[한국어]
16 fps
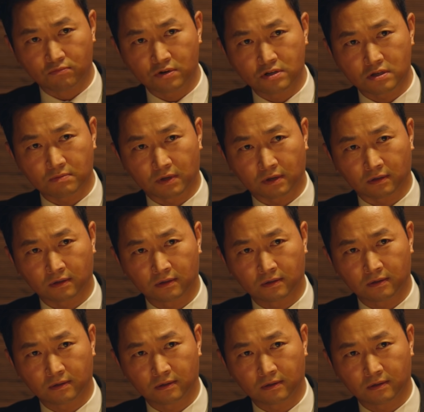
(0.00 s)
무너지면
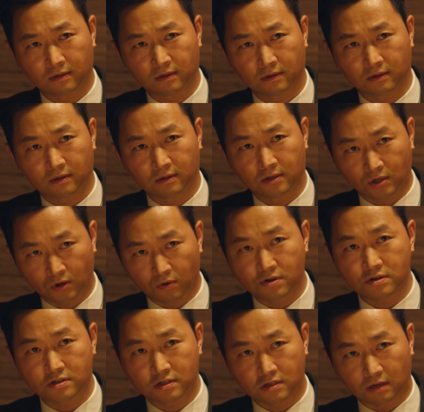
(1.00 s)
서환
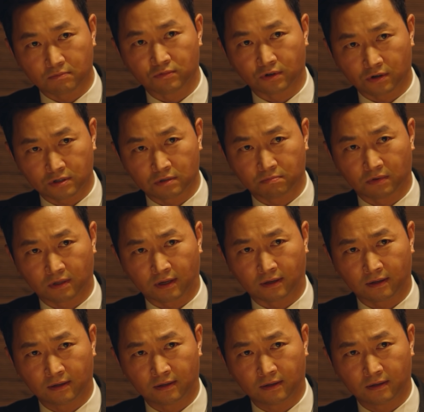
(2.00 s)
씨가 무너집니다.